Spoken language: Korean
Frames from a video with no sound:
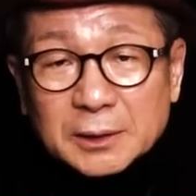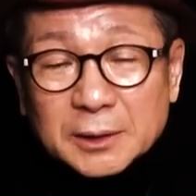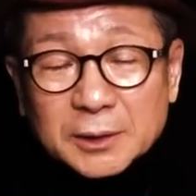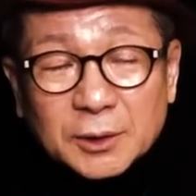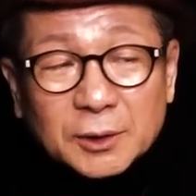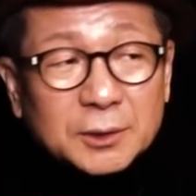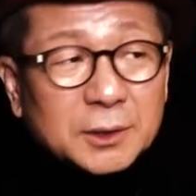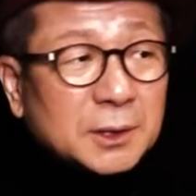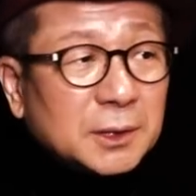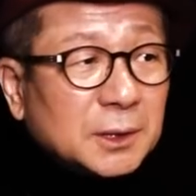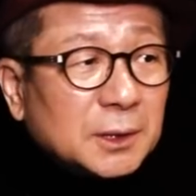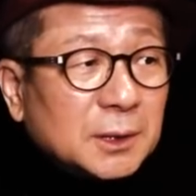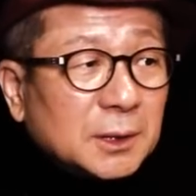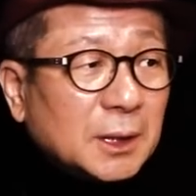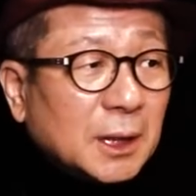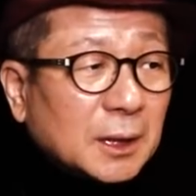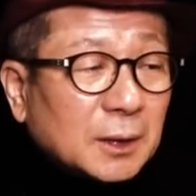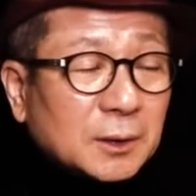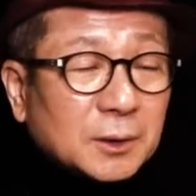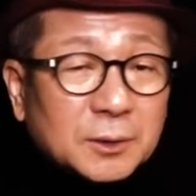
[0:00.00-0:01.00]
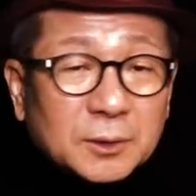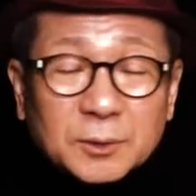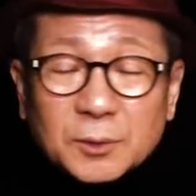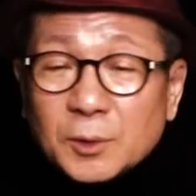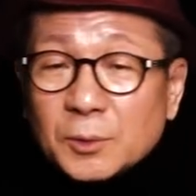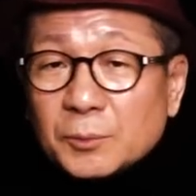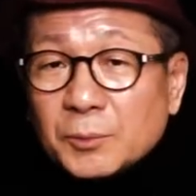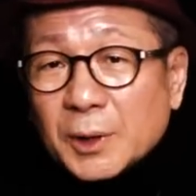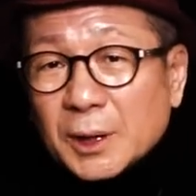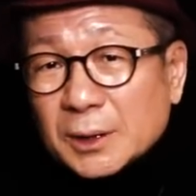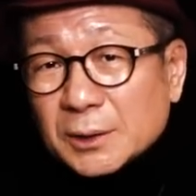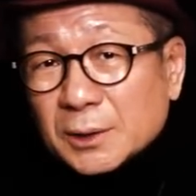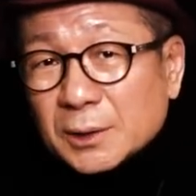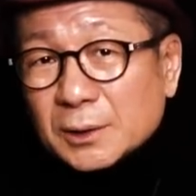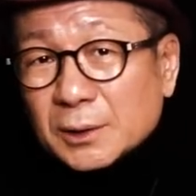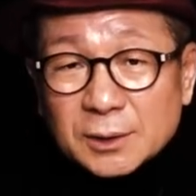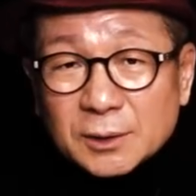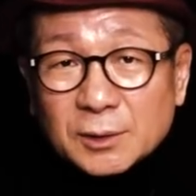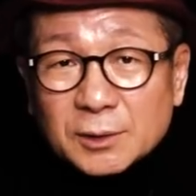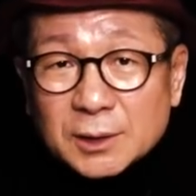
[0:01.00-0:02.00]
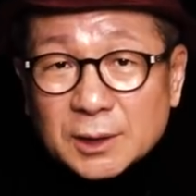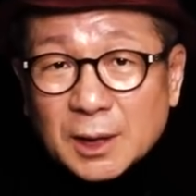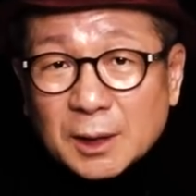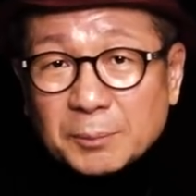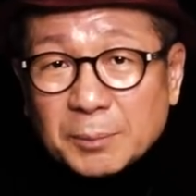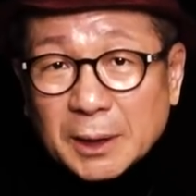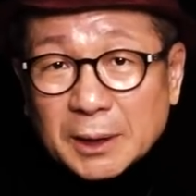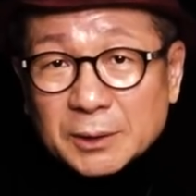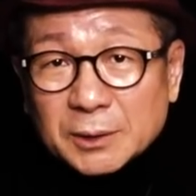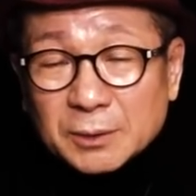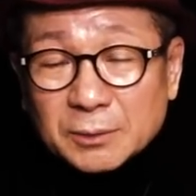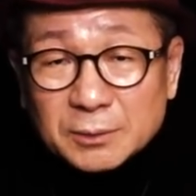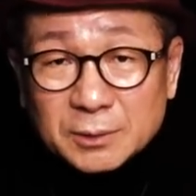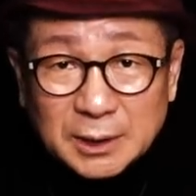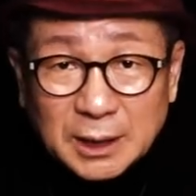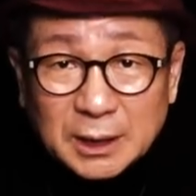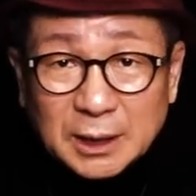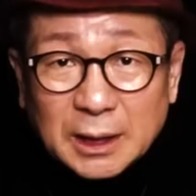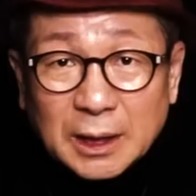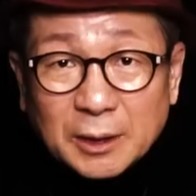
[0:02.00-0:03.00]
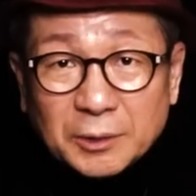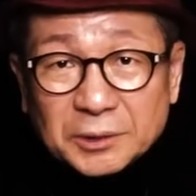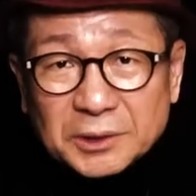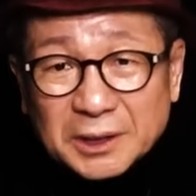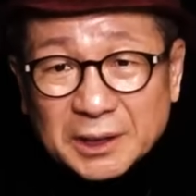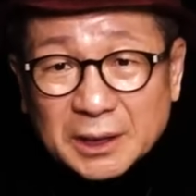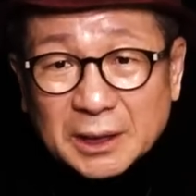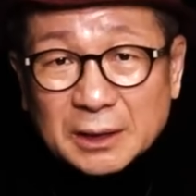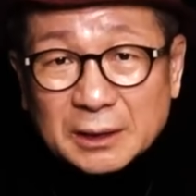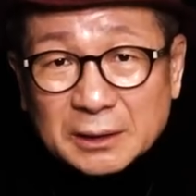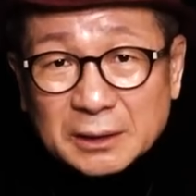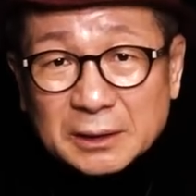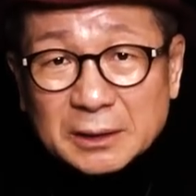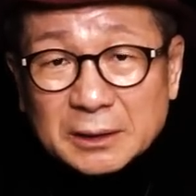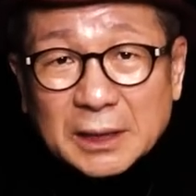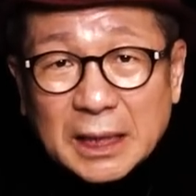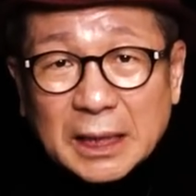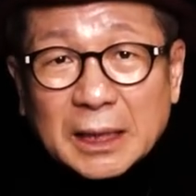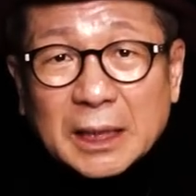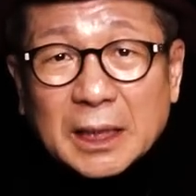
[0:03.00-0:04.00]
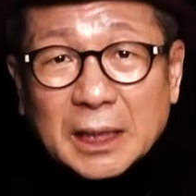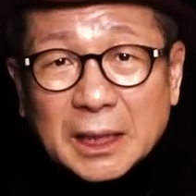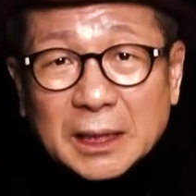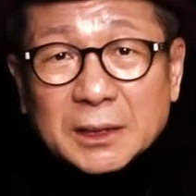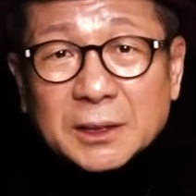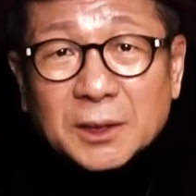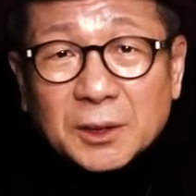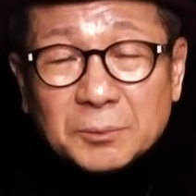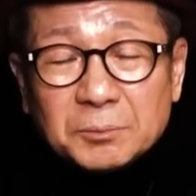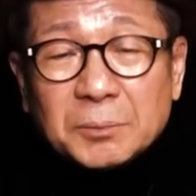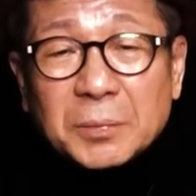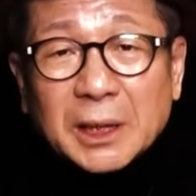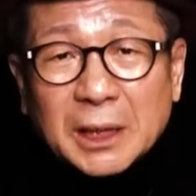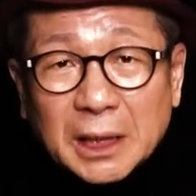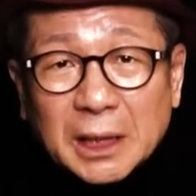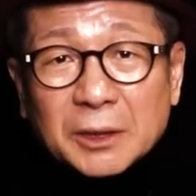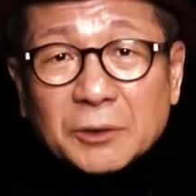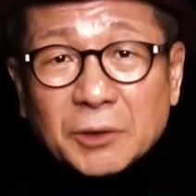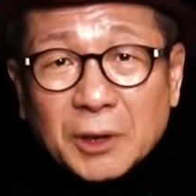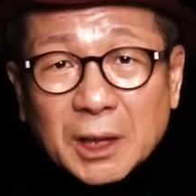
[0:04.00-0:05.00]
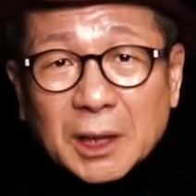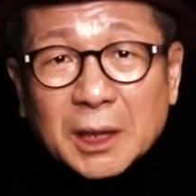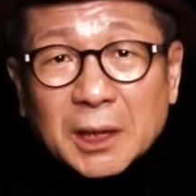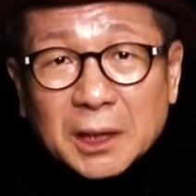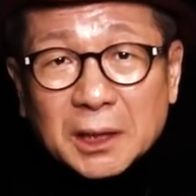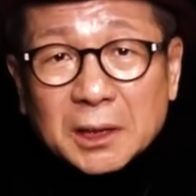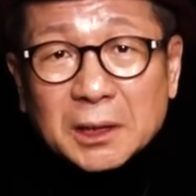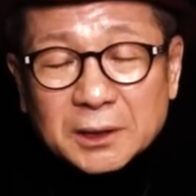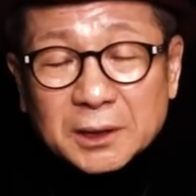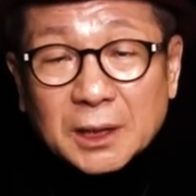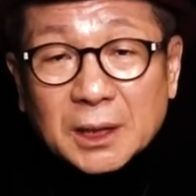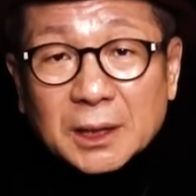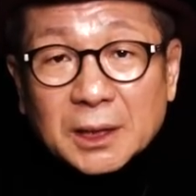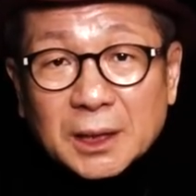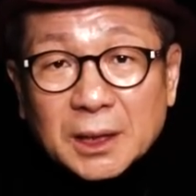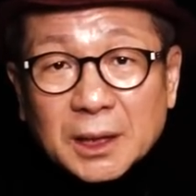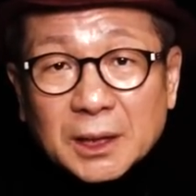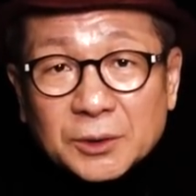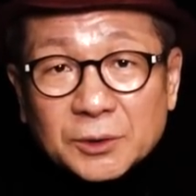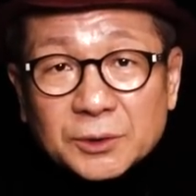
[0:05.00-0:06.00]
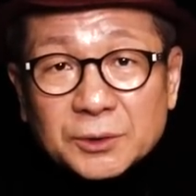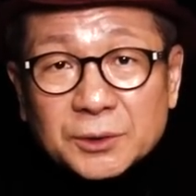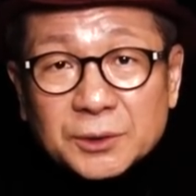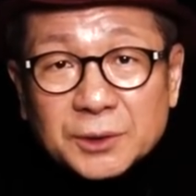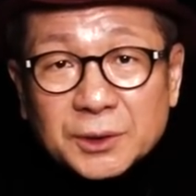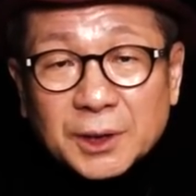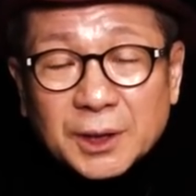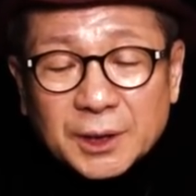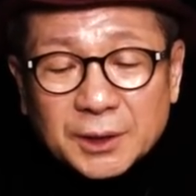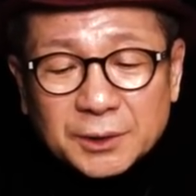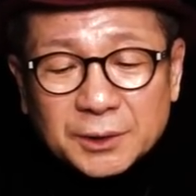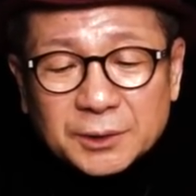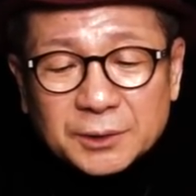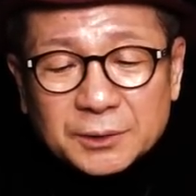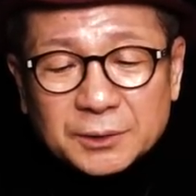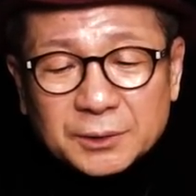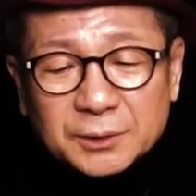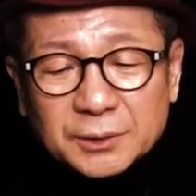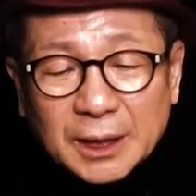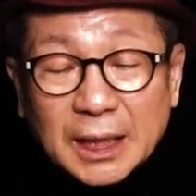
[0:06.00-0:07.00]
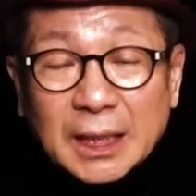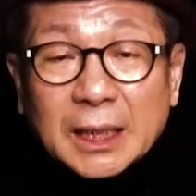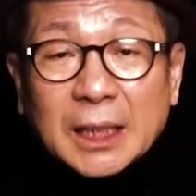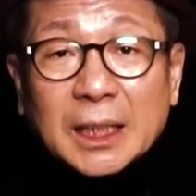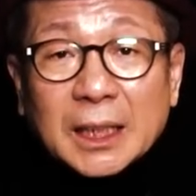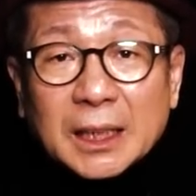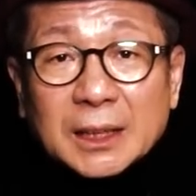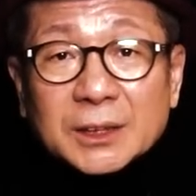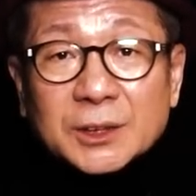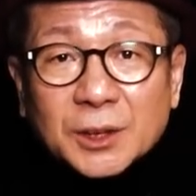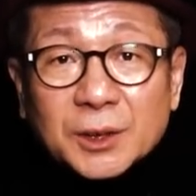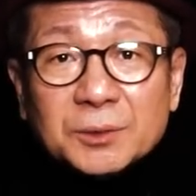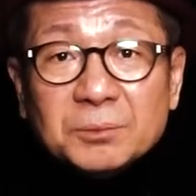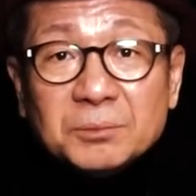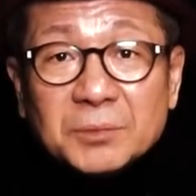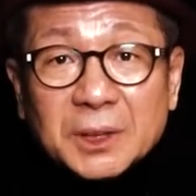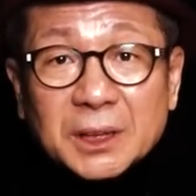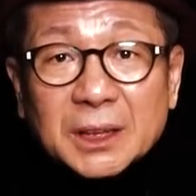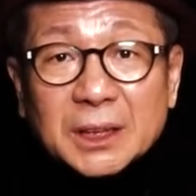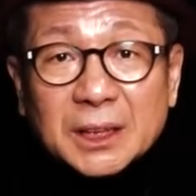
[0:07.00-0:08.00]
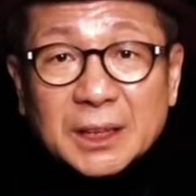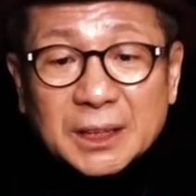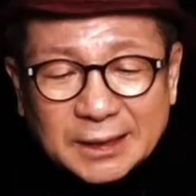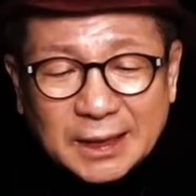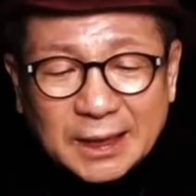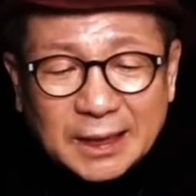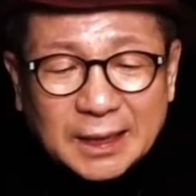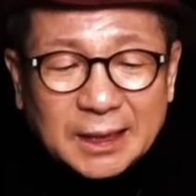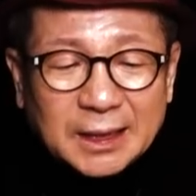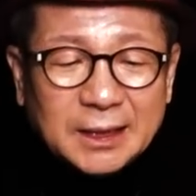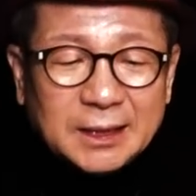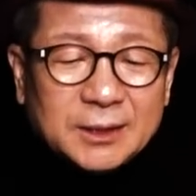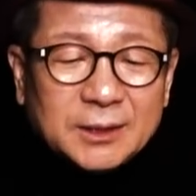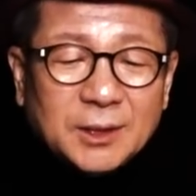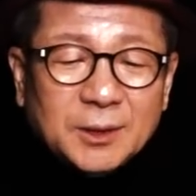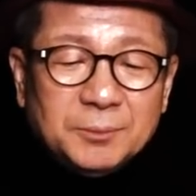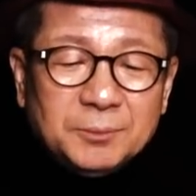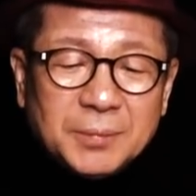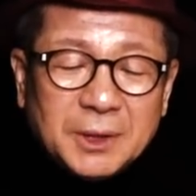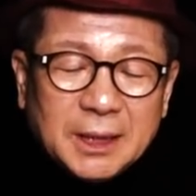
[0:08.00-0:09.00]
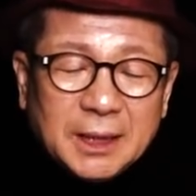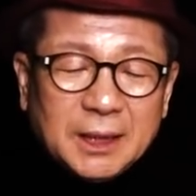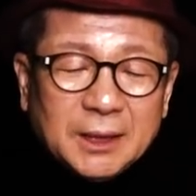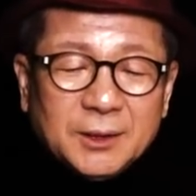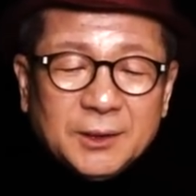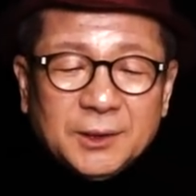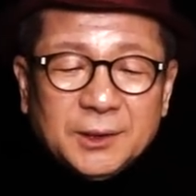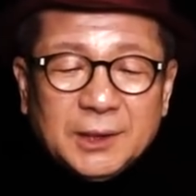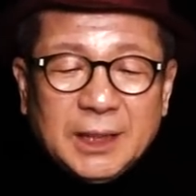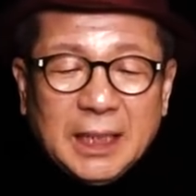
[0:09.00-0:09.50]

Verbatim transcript: 정치학 공부해서 정치학 박사로 딱 나오니까 가난한 선비가 돼 얘기를 해줬는데요. 가난한 선비, 가난한 선비가 더